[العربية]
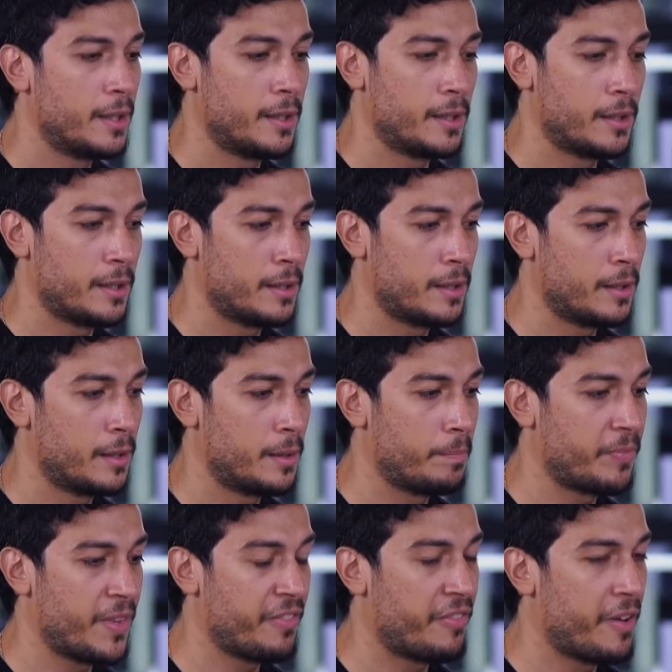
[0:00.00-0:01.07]

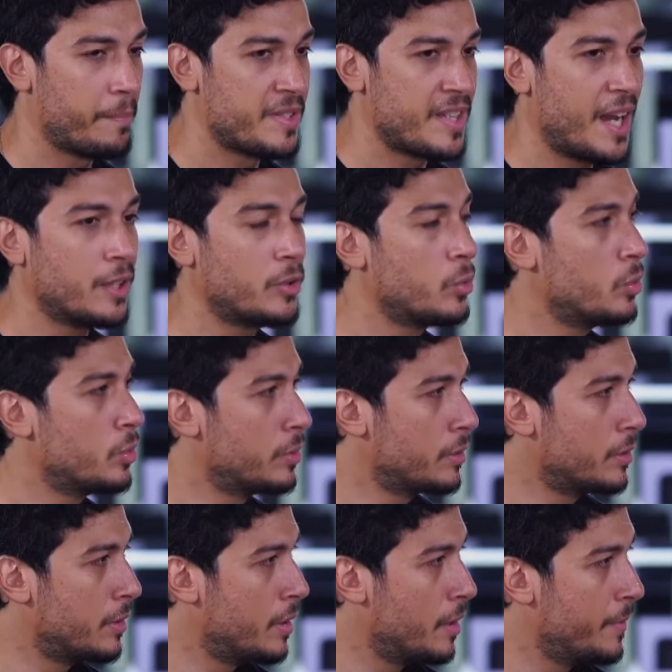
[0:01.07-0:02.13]
آه فمساحته
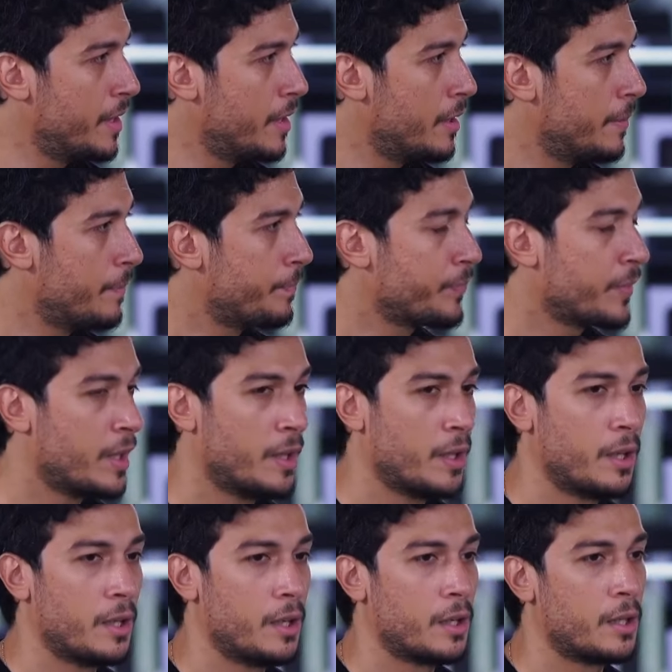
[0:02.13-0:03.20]
كبيره
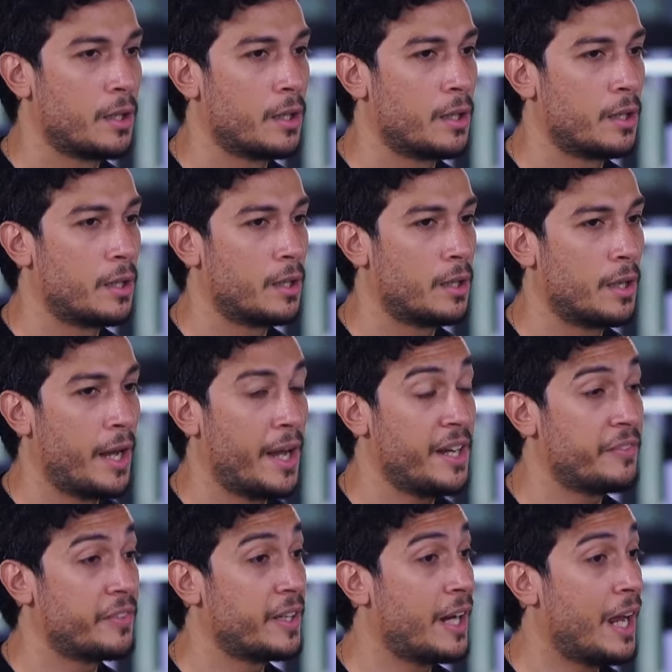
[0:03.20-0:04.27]
آه عارف ان